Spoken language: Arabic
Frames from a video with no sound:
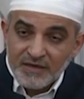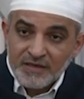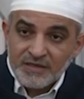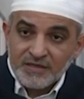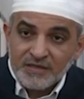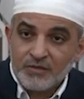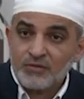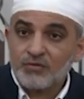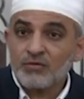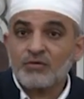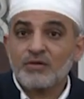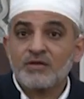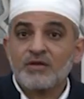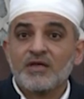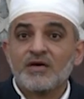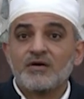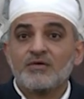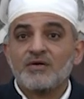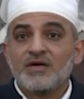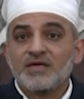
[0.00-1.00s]
يقول
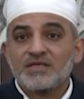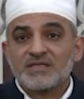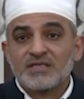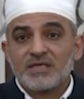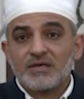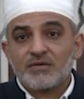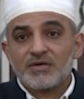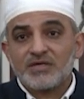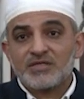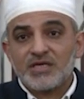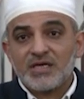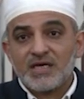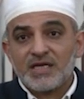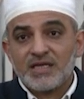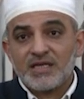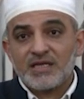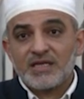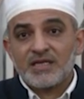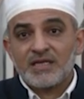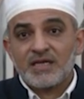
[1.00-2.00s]
الله عز
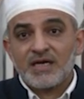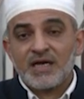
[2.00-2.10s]
وجل